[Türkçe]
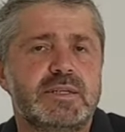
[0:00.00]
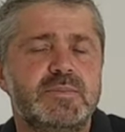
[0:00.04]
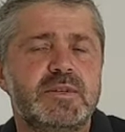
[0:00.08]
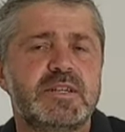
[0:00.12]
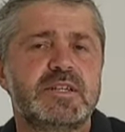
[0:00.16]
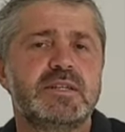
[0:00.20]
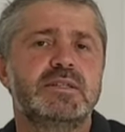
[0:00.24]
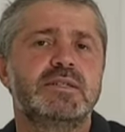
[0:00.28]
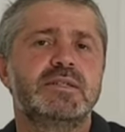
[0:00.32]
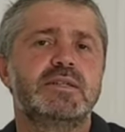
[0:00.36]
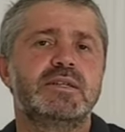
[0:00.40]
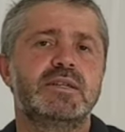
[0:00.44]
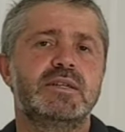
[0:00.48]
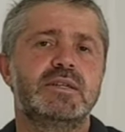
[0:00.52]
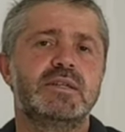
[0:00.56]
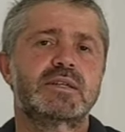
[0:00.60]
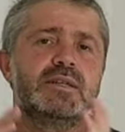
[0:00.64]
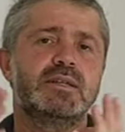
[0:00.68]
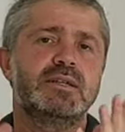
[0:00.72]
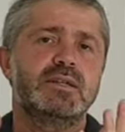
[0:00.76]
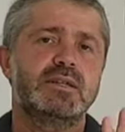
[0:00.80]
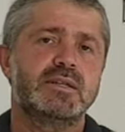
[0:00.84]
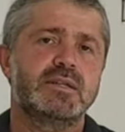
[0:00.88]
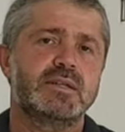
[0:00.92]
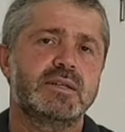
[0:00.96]
gibi
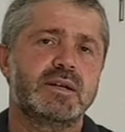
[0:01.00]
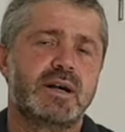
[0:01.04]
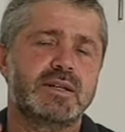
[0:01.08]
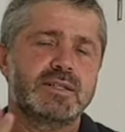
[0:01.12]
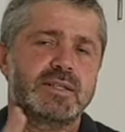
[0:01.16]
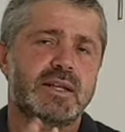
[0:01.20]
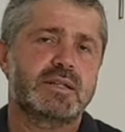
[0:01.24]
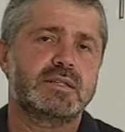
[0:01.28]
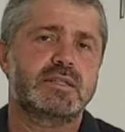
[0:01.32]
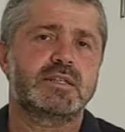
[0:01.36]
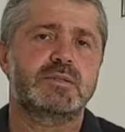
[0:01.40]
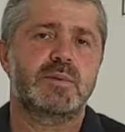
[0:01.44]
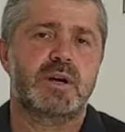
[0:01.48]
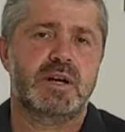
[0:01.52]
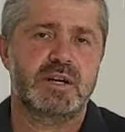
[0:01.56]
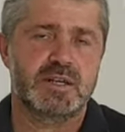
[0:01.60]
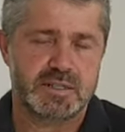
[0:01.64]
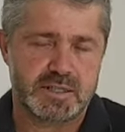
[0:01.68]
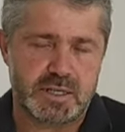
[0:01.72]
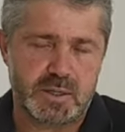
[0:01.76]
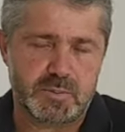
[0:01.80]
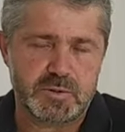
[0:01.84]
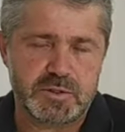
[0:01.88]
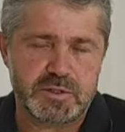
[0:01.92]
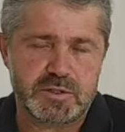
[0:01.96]
gazlandırma
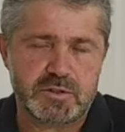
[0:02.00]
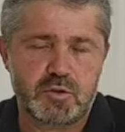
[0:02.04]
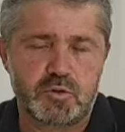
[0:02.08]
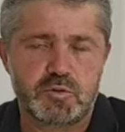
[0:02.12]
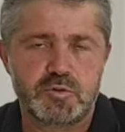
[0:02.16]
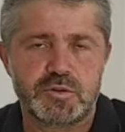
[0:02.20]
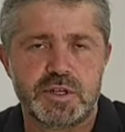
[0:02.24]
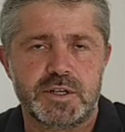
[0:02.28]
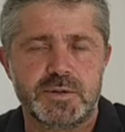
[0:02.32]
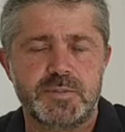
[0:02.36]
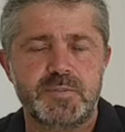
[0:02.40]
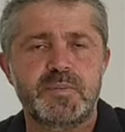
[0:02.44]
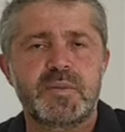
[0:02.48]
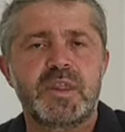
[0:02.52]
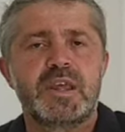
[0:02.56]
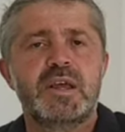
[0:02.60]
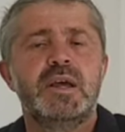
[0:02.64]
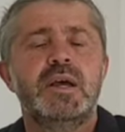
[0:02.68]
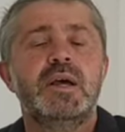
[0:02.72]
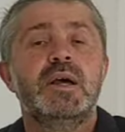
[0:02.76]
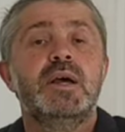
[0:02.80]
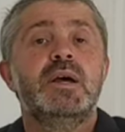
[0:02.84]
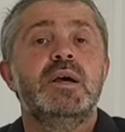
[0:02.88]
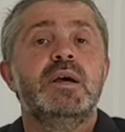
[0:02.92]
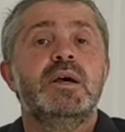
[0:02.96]
yapılır dostlarım.
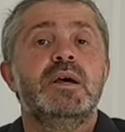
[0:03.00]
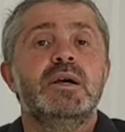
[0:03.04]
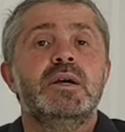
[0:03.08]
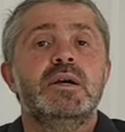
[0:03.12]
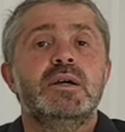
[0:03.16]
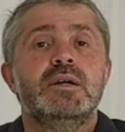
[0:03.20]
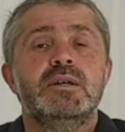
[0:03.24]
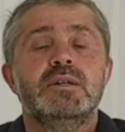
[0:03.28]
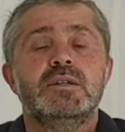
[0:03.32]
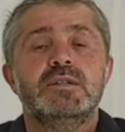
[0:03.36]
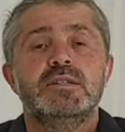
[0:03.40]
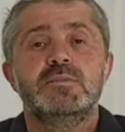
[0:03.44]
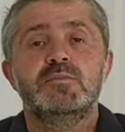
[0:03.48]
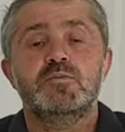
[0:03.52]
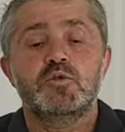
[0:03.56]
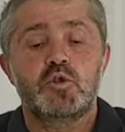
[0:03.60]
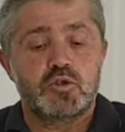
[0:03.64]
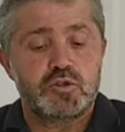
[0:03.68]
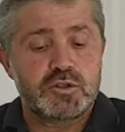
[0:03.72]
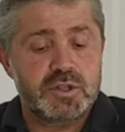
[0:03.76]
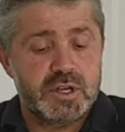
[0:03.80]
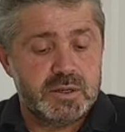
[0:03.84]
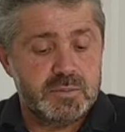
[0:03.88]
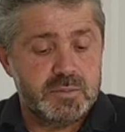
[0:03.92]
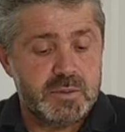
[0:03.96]

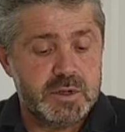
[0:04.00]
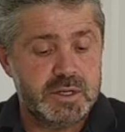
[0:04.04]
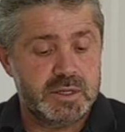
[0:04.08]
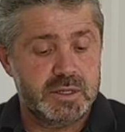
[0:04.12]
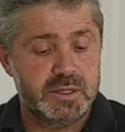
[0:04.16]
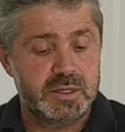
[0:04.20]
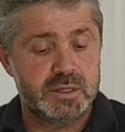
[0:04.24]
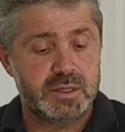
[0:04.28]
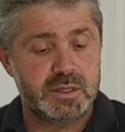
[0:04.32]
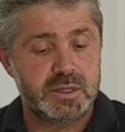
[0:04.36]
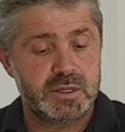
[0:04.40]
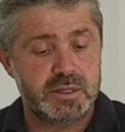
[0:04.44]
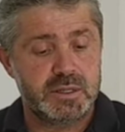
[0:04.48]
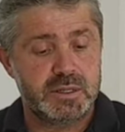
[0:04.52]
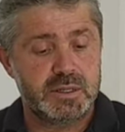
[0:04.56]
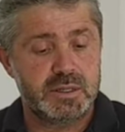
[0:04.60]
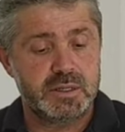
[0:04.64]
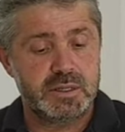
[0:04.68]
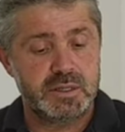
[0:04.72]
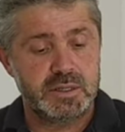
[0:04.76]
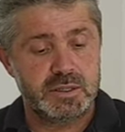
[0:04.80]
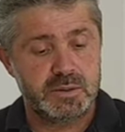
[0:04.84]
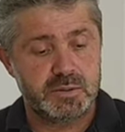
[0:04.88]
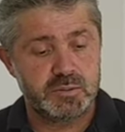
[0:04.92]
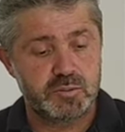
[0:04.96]
dostlarım
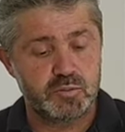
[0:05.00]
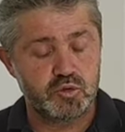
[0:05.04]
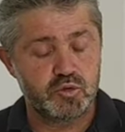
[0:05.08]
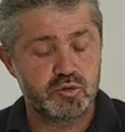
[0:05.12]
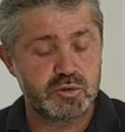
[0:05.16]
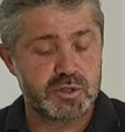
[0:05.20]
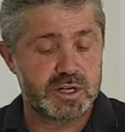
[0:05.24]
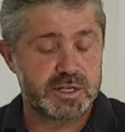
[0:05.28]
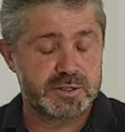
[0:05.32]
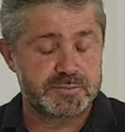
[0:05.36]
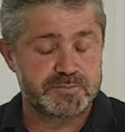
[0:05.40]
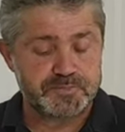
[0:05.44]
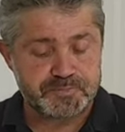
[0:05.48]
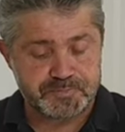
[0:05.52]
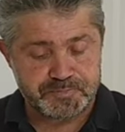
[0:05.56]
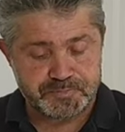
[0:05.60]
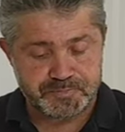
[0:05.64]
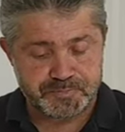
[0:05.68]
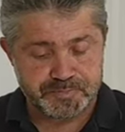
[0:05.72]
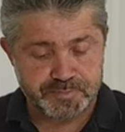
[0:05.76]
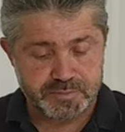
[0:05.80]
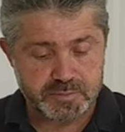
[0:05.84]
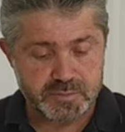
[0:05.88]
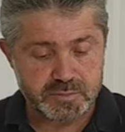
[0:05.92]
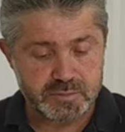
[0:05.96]
bunu da
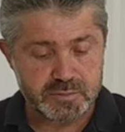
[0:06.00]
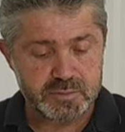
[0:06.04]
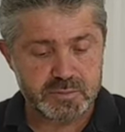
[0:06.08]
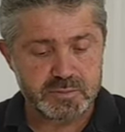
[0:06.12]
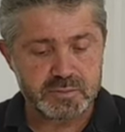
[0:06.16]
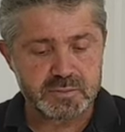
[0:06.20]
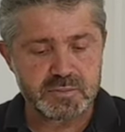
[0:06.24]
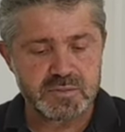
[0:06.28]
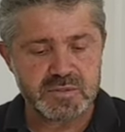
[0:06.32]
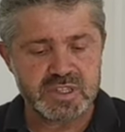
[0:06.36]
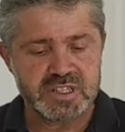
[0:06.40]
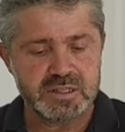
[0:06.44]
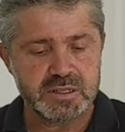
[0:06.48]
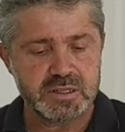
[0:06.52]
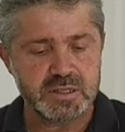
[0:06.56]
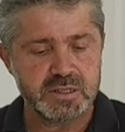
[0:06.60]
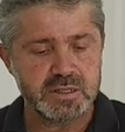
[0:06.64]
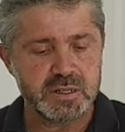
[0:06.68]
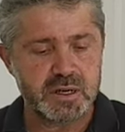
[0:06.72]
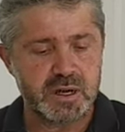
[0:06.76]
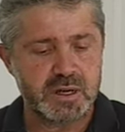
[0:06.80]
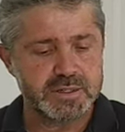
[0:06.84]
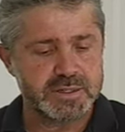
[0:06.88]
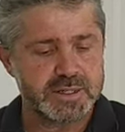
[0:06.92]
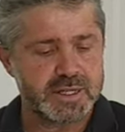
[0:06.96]

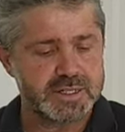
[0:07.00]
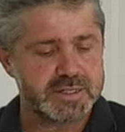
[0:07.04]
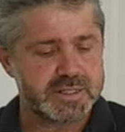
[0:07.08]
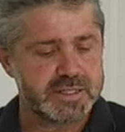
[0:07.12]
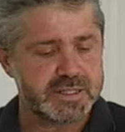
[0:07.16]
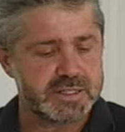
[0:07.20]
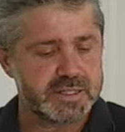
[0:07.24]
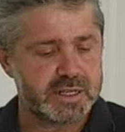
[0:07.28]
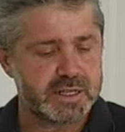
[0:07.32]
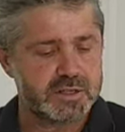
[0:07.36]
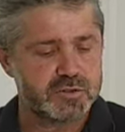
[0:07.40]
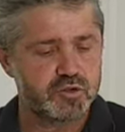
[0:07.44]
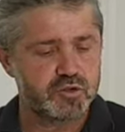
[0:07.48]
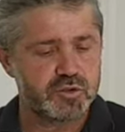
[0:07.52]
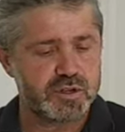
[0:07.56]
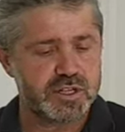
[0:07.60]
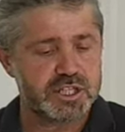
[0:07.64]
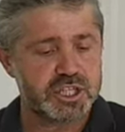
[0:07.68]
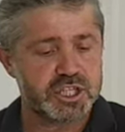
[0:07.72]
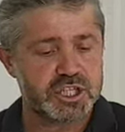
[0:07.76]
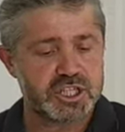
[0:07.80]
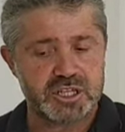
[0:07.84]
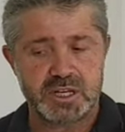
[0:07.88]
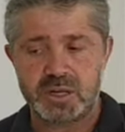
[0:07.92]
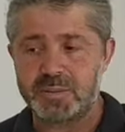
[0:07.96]
e, anlattıktan sonra
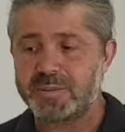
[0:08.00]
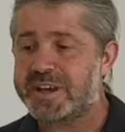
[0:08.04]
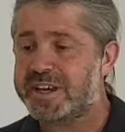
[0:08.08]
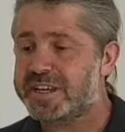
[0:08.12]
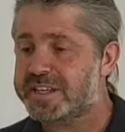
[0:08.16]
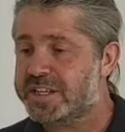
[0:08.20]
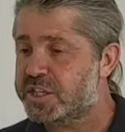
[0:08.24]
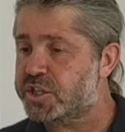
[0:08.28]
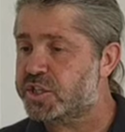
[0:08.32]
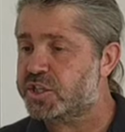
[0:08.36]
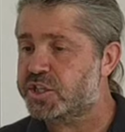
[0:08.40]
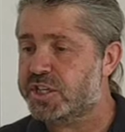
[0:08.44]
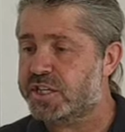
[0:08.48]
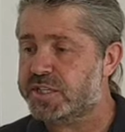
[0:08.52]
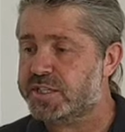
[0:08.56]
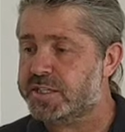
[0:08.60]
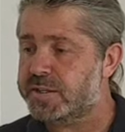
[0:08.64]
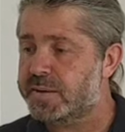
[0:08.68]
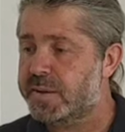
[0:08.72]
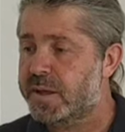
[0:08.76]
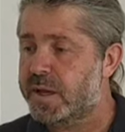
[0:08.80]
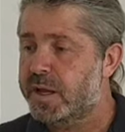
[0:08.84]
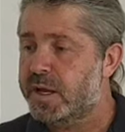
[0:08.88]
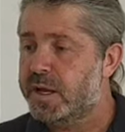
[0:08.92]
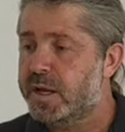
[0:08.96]
şişelemeye
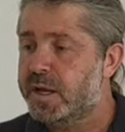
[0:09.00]
geçeceğiz.